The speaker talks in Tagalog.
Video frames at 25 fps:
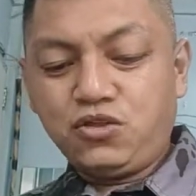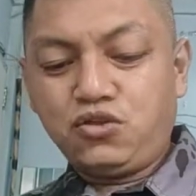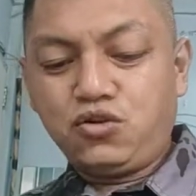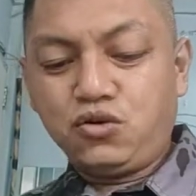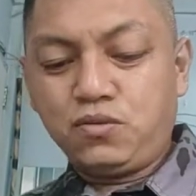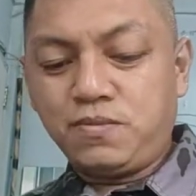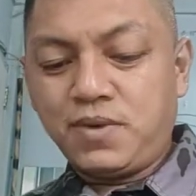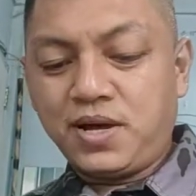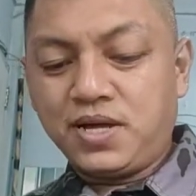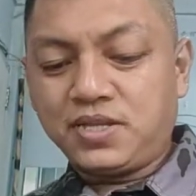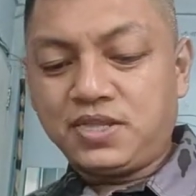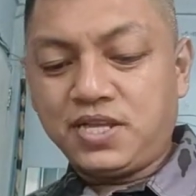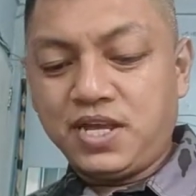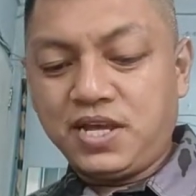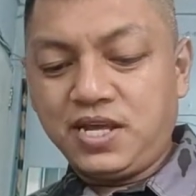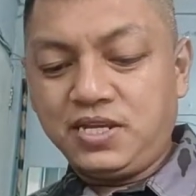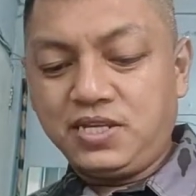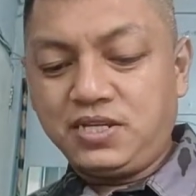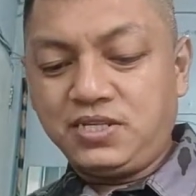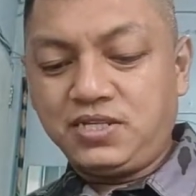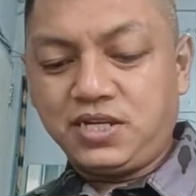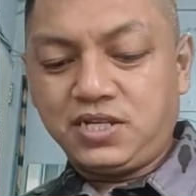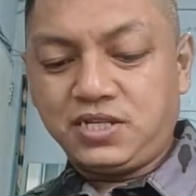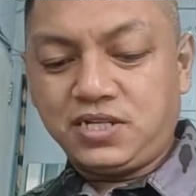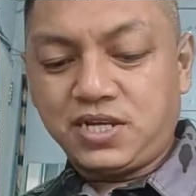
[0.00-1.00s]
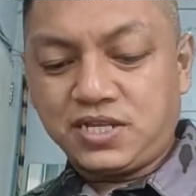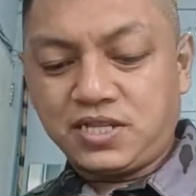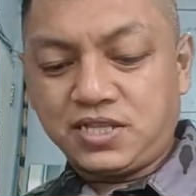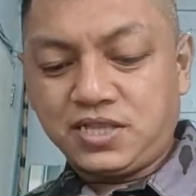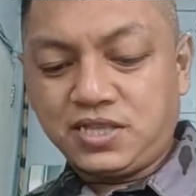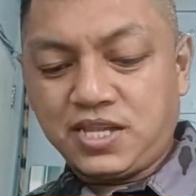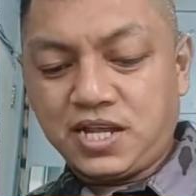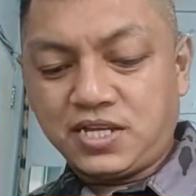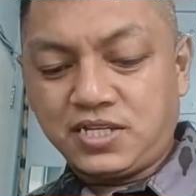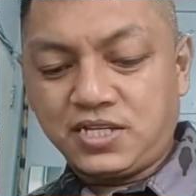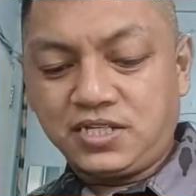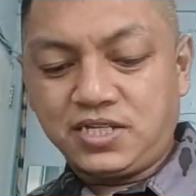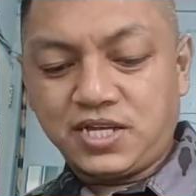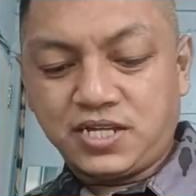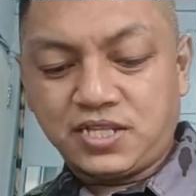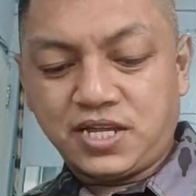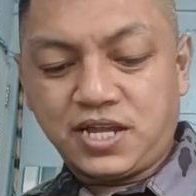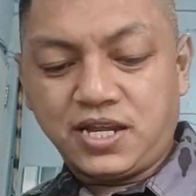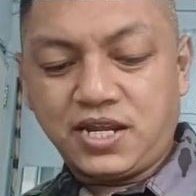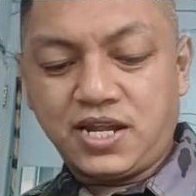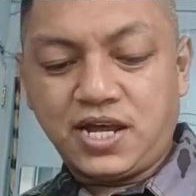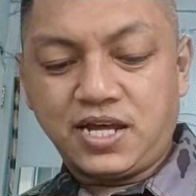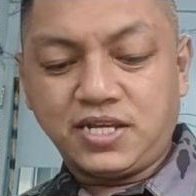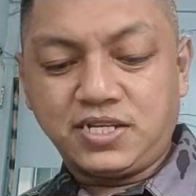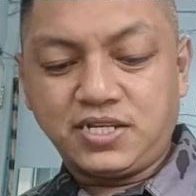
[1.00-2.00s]
dumating si Sat- na si
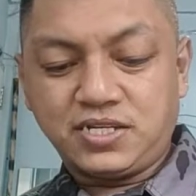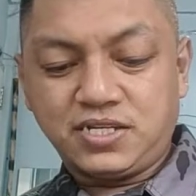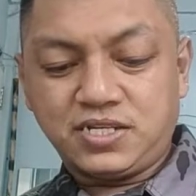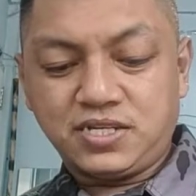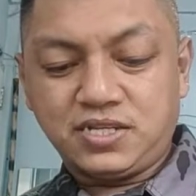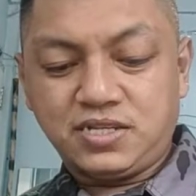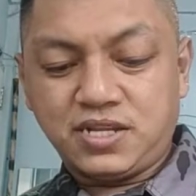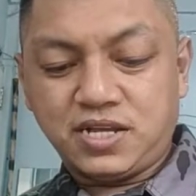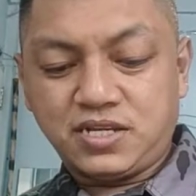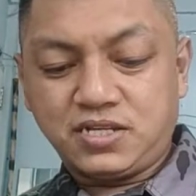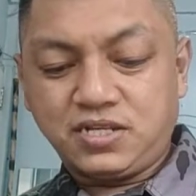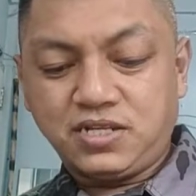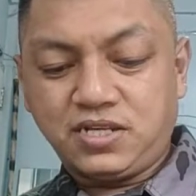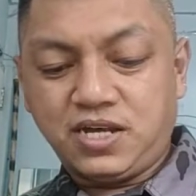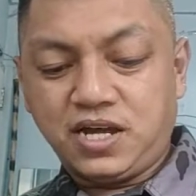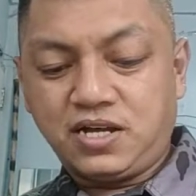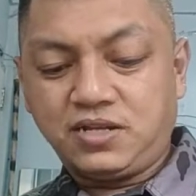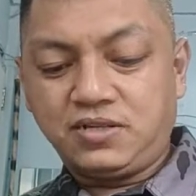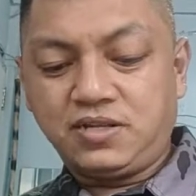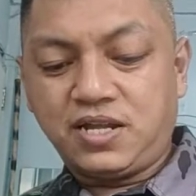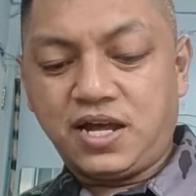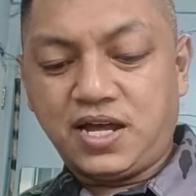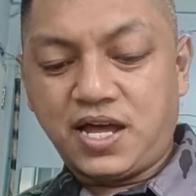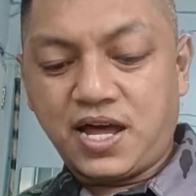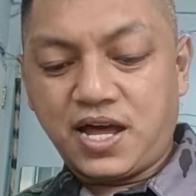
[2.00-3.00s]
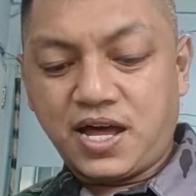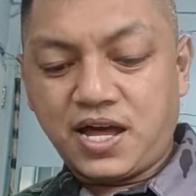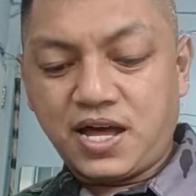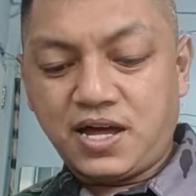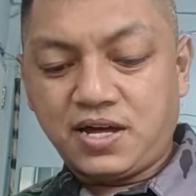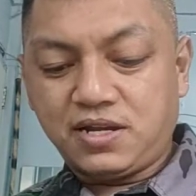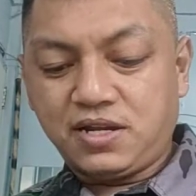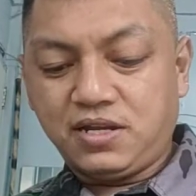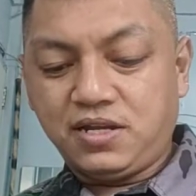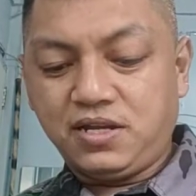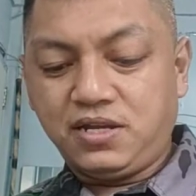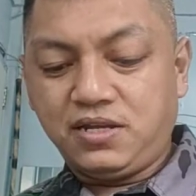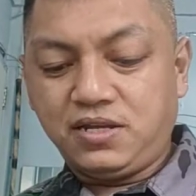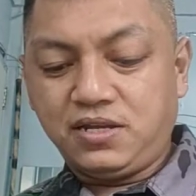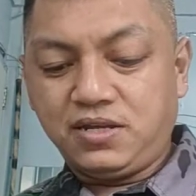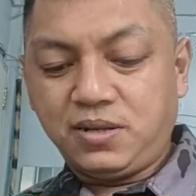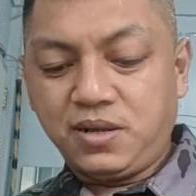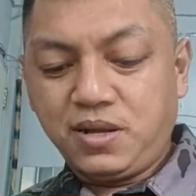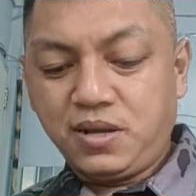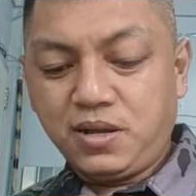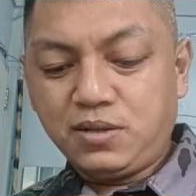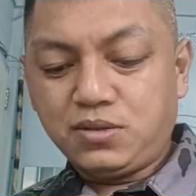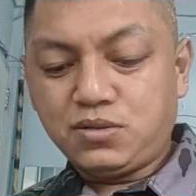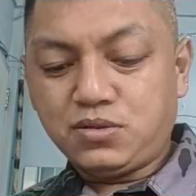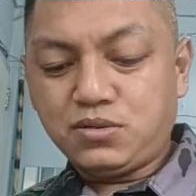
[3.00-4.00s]
Satanas na siyang nagahari
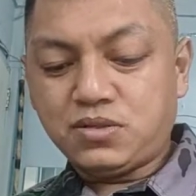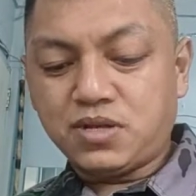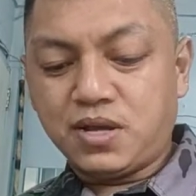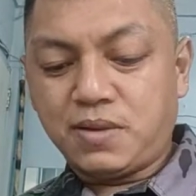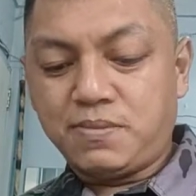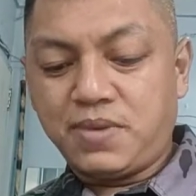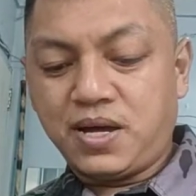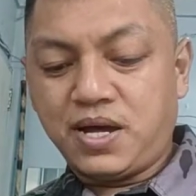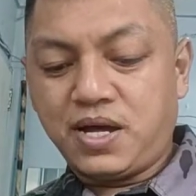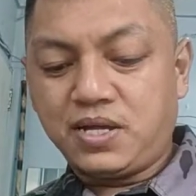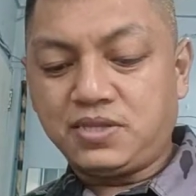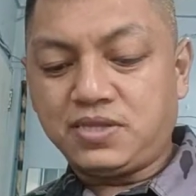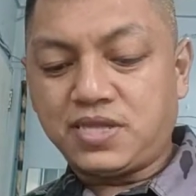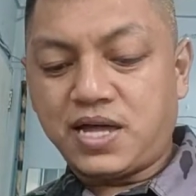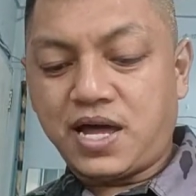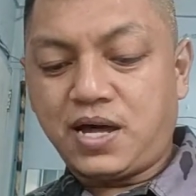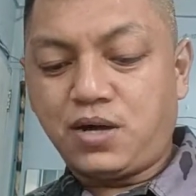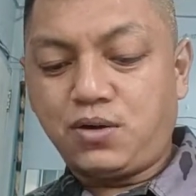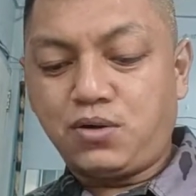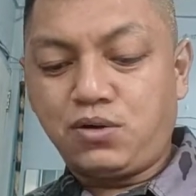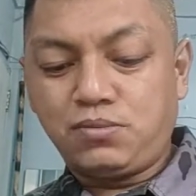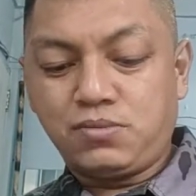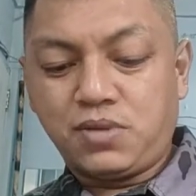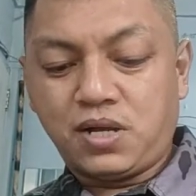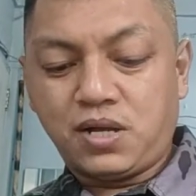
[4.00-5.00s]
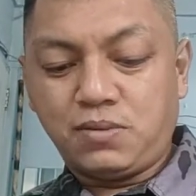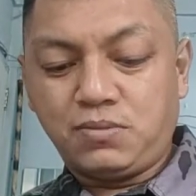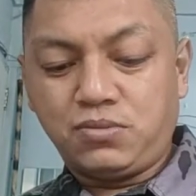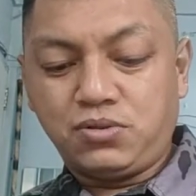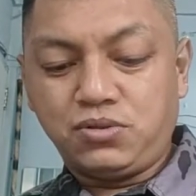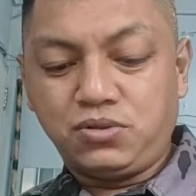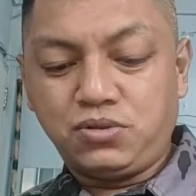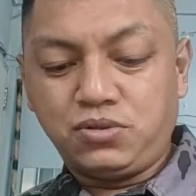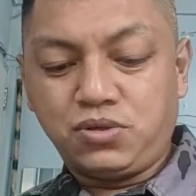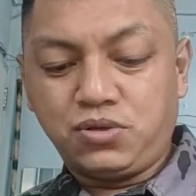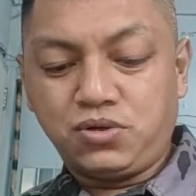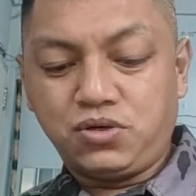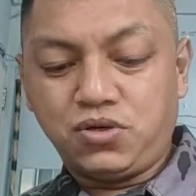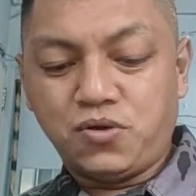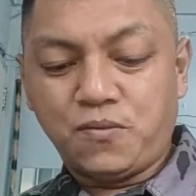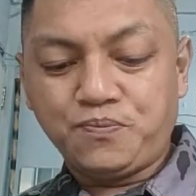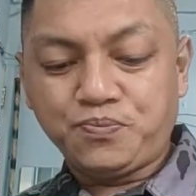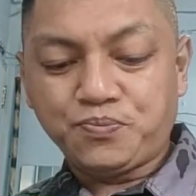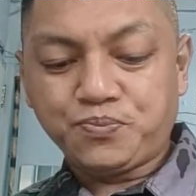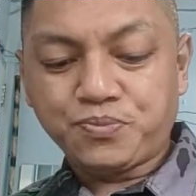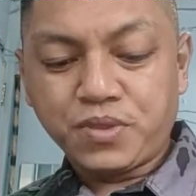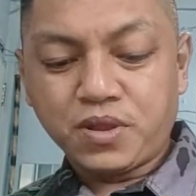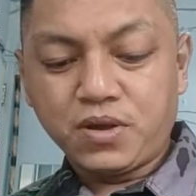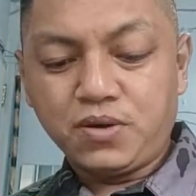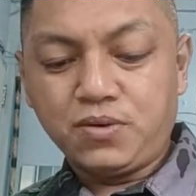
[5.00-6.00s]
sa mga taong makamundo.
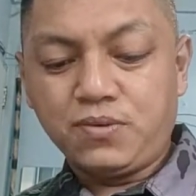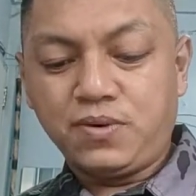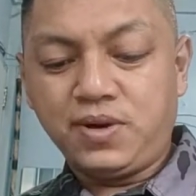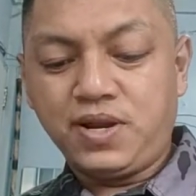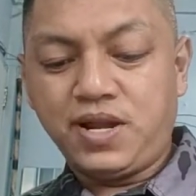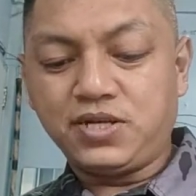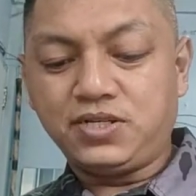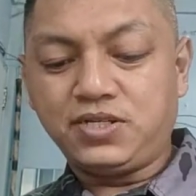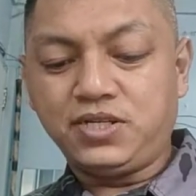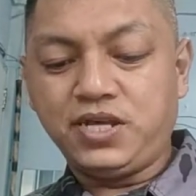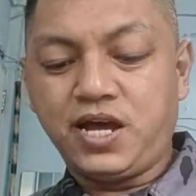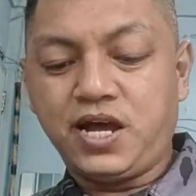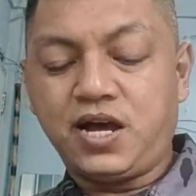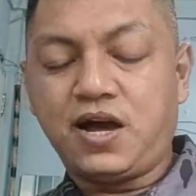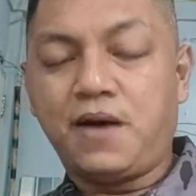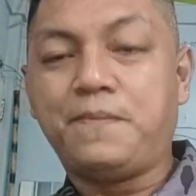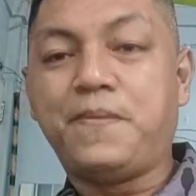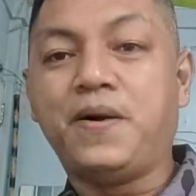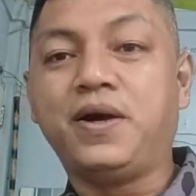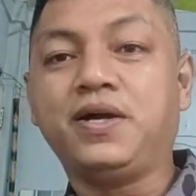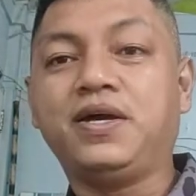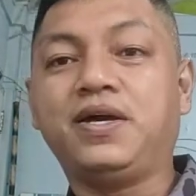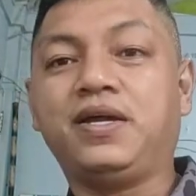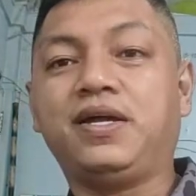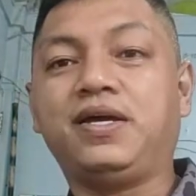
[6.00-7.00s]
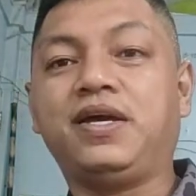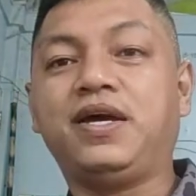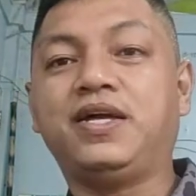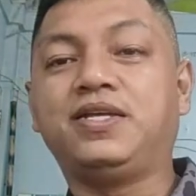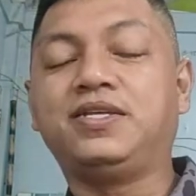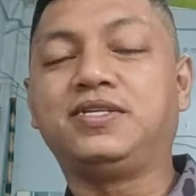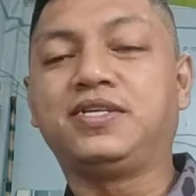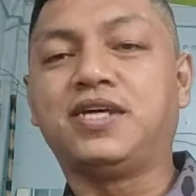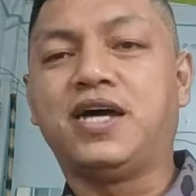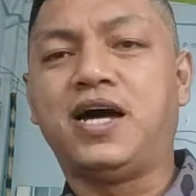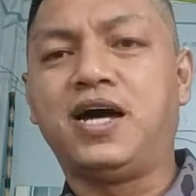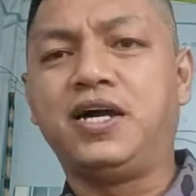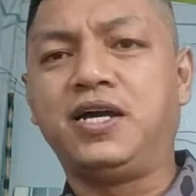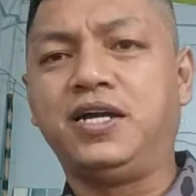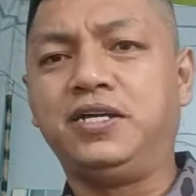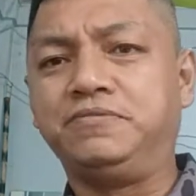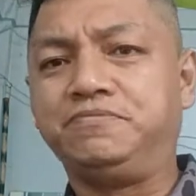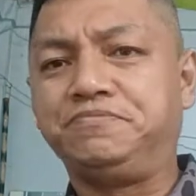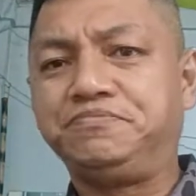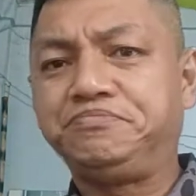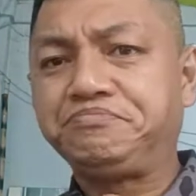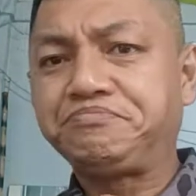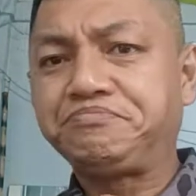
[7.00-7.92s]
Wala siyang kapangyarihan sa akin.